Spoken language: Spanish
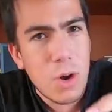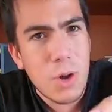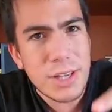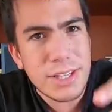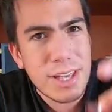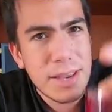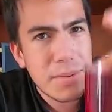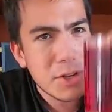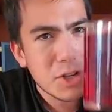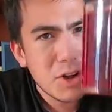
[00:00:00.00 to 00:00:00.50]
Lo
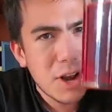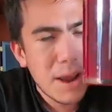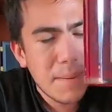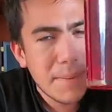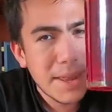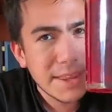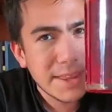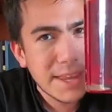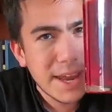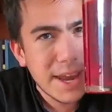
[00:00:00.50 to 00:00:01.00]
hicimos
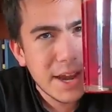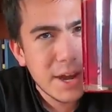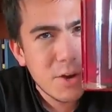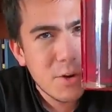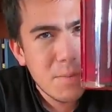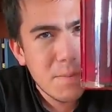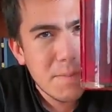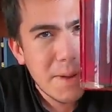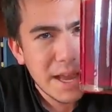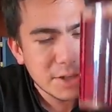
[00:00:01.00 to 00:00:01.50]
solamente en
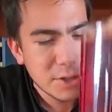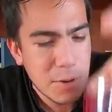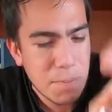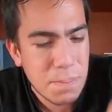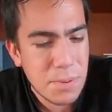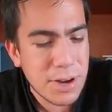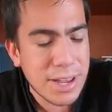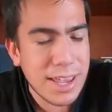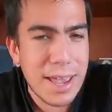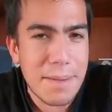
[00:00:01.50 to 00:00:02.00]
un vaso,
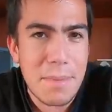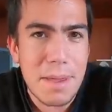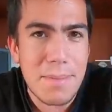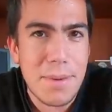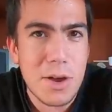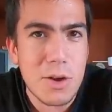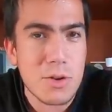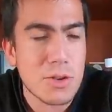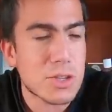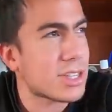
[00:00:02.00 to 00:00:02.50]
porque a mí
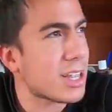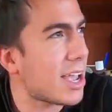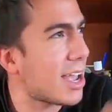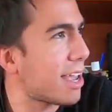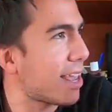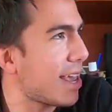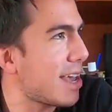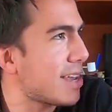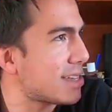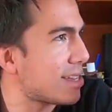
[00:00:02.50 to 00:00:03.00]
me
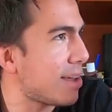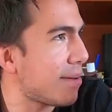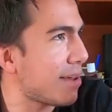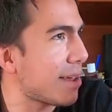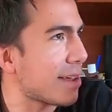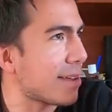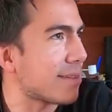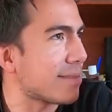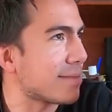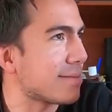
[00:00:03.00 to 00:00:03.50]
gustan, ya
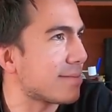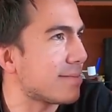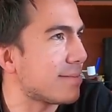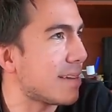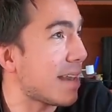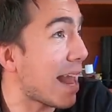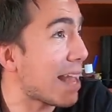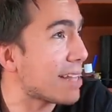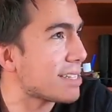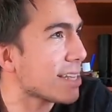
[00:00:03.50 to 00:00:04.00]
saben,
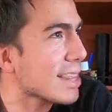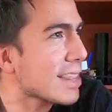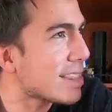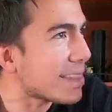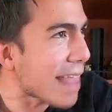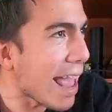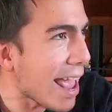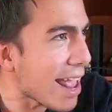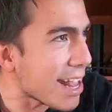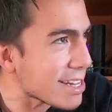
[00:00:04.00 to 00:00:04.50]
las
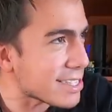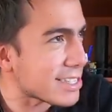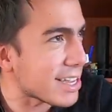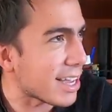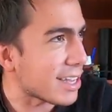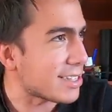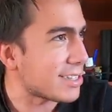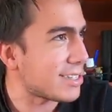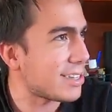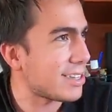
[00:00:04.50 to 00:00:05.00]

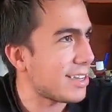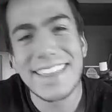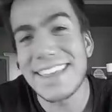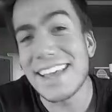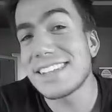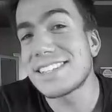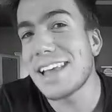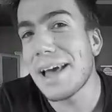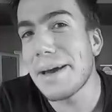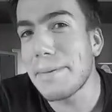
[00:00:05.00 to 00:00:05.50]
intensas,
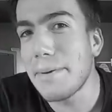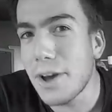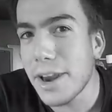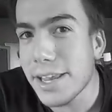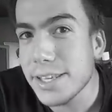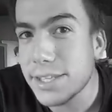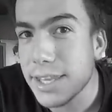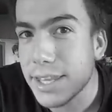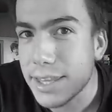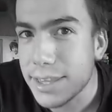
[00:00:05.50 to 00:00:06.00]
de
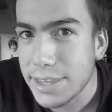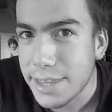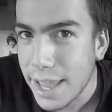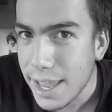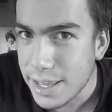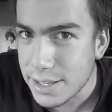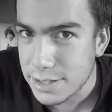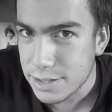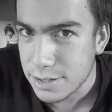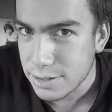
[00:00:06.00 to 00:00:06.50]
sabores
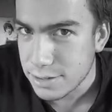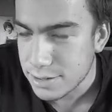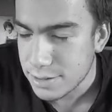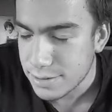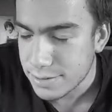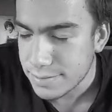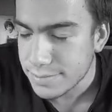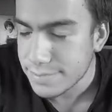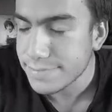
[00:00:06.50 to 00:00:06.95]
intensos.